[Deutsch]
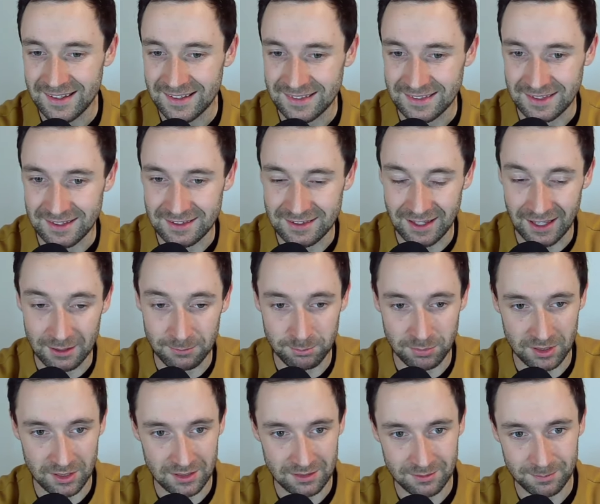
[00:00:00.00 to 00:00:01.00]
des
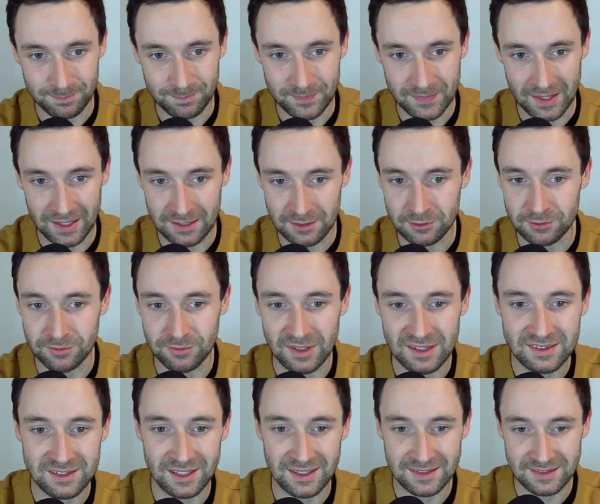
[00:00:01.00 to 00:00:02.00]
Handballs. Also,
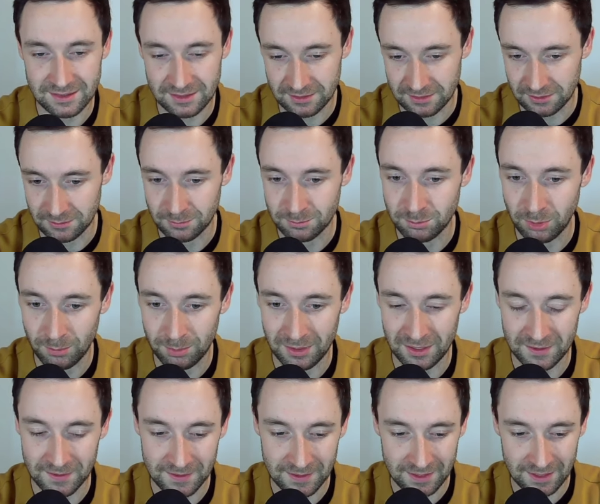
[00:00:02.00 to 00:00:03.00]
was hat Bob
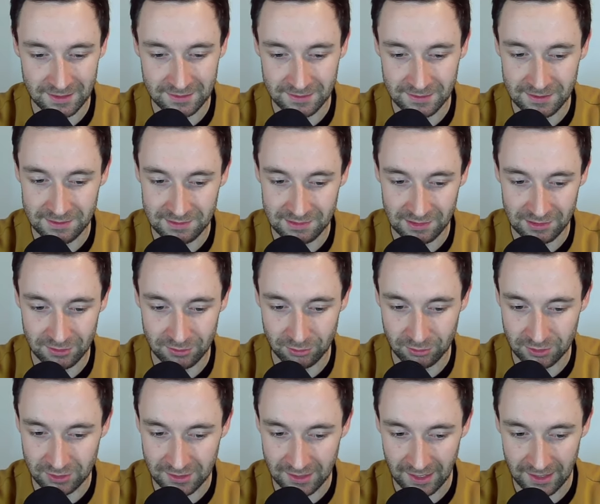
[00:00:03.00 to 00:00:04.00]
Hanning an
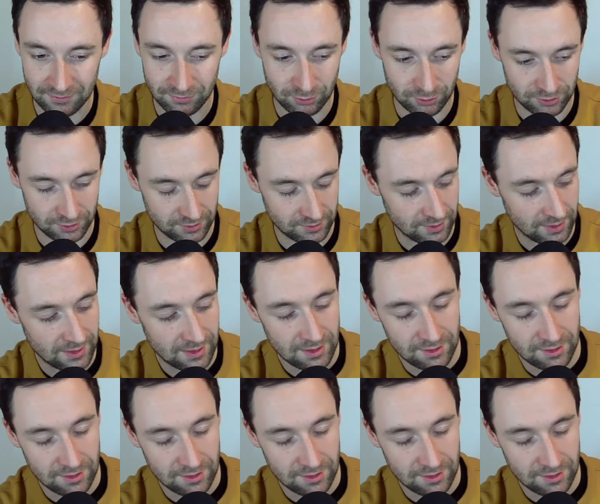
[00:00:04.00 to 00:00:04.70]
Gislason geantwortet?